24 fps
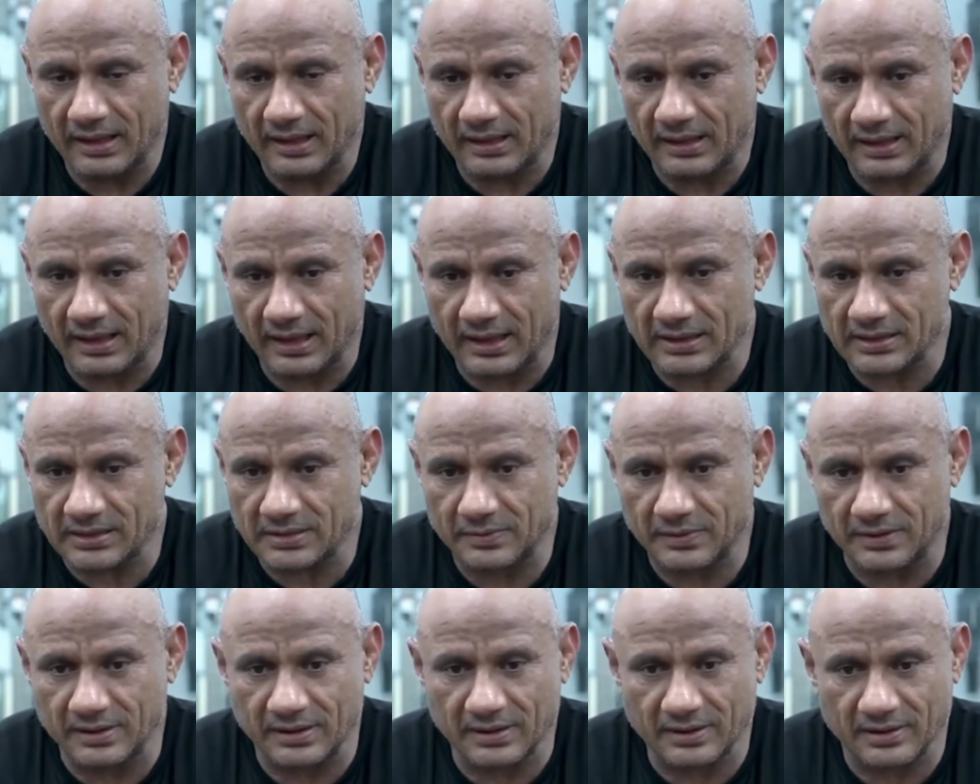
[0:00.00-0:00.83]
एक
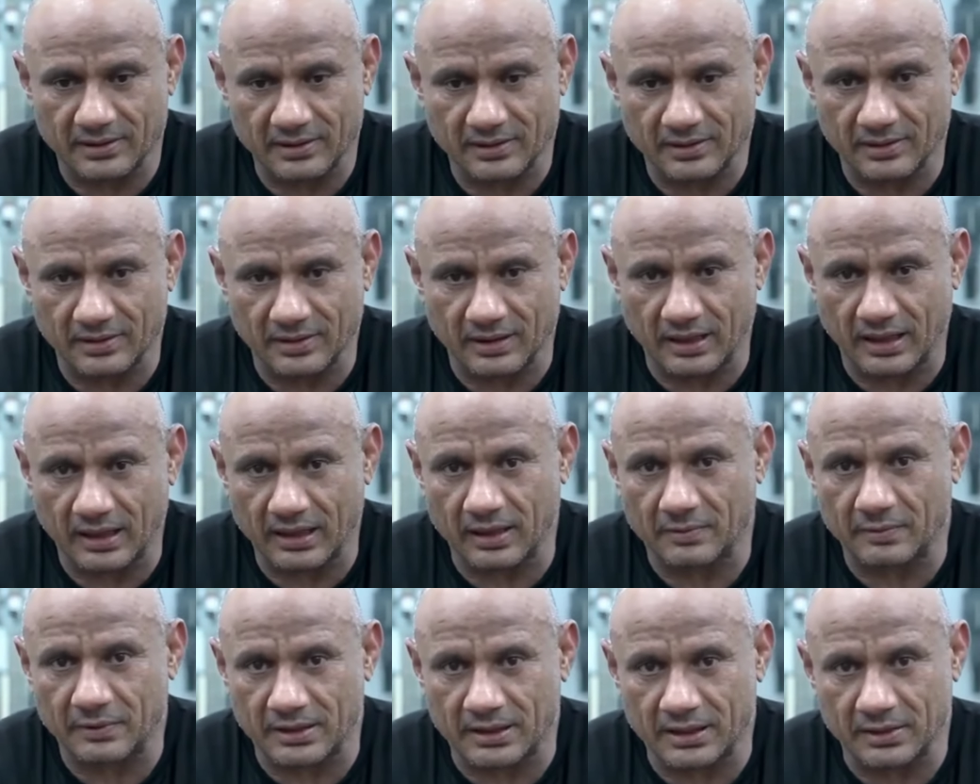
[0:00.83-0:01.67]
लास्ट में
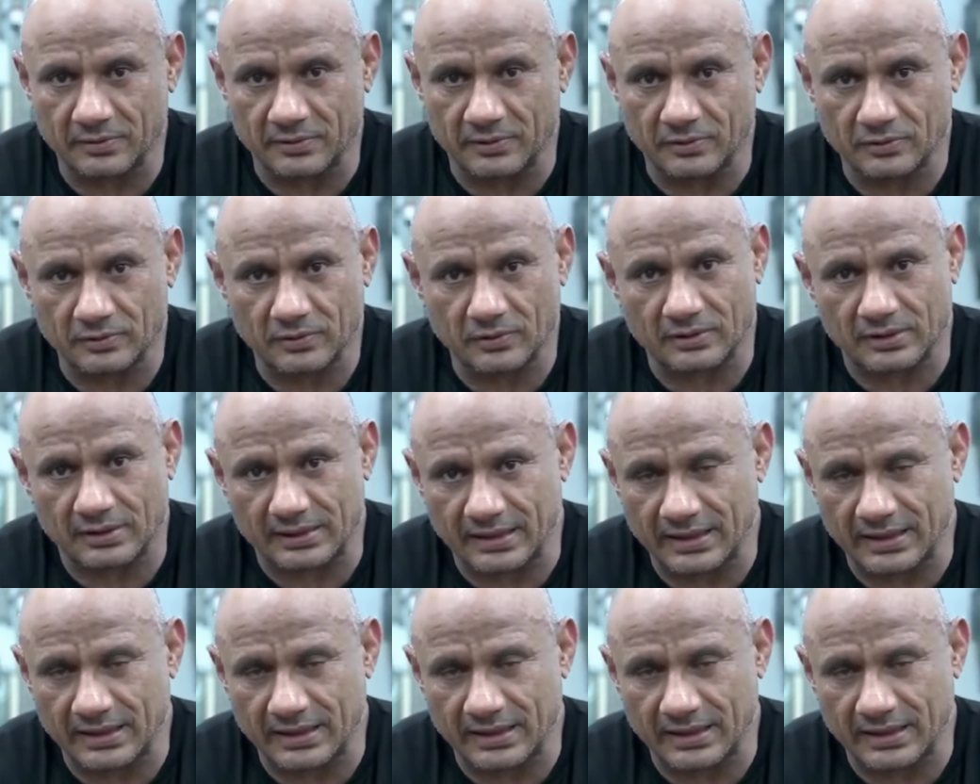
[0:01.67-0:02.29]
अगर मैं टिप दूं तो